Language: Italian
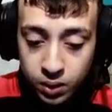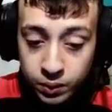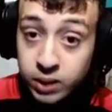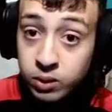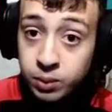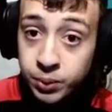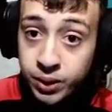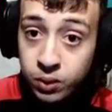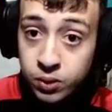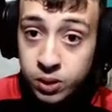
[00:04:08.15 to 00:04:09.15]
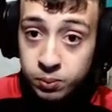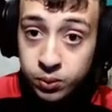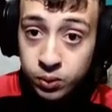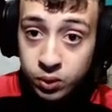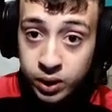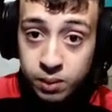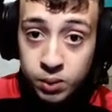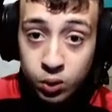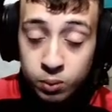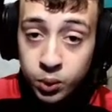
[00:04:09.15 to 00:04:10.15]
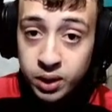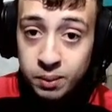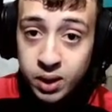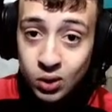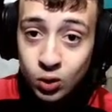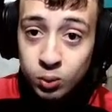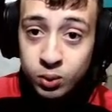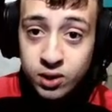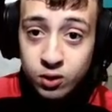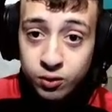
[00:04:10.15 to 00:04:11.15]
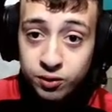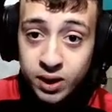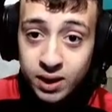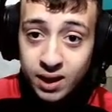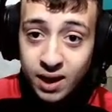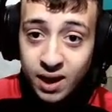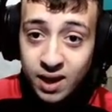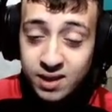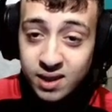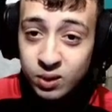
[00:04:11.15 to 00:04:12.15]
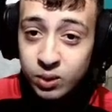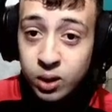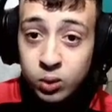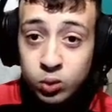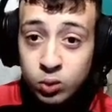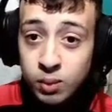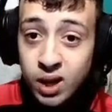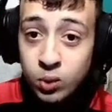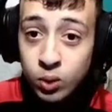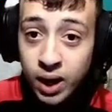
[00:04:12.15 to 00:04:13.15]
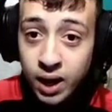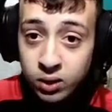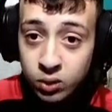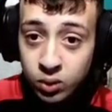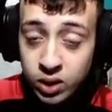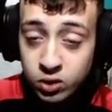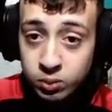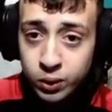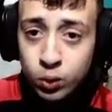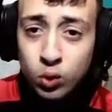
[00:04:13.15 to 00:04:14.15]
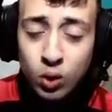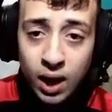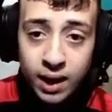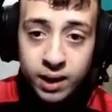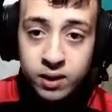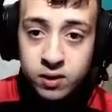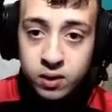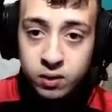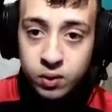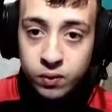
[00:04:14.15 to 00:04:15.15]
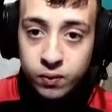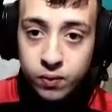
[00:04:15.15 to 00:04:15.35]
un altro tipo di accusa appunto, che il mio comportamento dopo la sconfitta è stato del tutto maleducato e soprattutto aggressivo.